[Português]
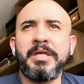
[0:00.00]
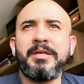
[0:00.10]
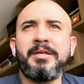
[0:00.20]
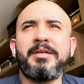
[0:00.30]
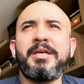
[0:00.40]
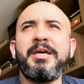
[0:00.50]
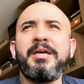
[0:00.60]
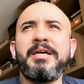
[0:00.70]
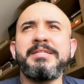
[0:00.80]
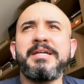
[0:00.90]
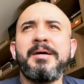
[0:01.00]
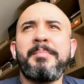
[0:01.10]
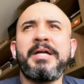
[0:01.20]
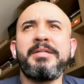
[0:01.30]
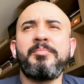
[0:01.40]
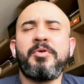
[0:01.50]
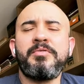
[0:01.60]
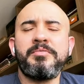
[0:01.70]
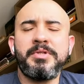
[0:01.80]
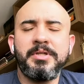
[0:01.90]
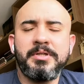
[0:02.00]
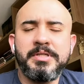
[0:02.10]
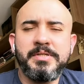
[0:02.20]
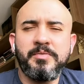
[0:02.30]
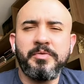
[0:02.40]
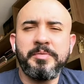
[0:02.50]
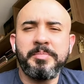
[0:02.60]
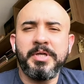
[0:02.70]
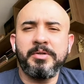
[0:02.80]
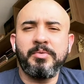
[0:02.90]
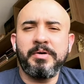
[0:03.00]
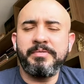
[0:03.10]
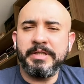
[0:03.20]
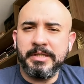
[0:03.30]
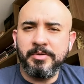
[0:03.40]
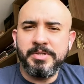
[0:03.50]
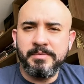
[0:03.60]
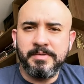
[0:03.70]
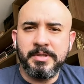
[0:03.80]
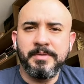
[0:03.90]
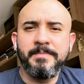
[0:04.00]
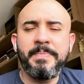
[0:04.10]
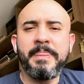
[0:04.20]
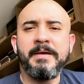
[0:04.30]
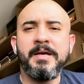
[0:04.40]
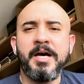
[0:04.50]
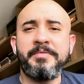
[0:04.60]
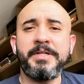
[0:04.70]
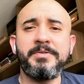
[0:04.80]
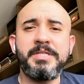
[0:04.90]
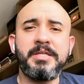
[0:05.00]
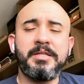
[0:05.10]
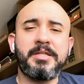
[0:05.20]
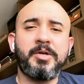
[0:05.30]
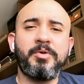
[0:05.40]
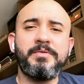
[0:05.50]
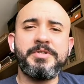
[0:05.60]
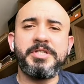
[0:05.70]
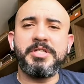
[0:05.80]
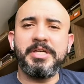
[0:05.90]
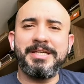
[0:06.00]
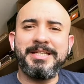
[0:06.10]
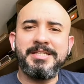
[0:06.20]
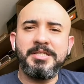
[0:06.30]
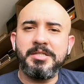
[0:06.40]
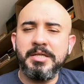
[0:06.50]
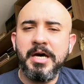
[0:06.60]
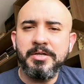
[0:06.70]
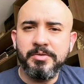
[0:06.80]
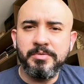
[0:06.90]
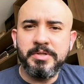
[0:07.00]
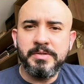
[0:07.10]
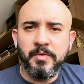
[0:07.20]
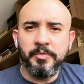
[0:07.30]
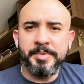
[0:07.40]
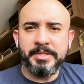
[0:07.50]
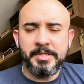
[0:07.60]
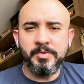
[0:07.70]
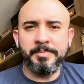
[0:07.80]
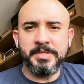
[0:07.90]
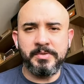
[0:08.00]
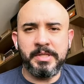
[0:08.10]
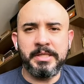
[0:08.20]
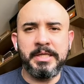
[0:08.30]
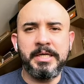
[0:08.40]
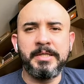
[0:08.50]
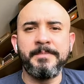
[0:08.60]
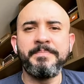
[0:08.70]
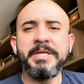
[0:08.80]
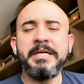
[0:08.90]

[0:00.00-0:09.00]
em, em, que essa camada de, de desenvolvimento afeta a nossa vida? Afeta o seguinte, que quando você chega nesse estágio do desenvolvimento da sua personalidade,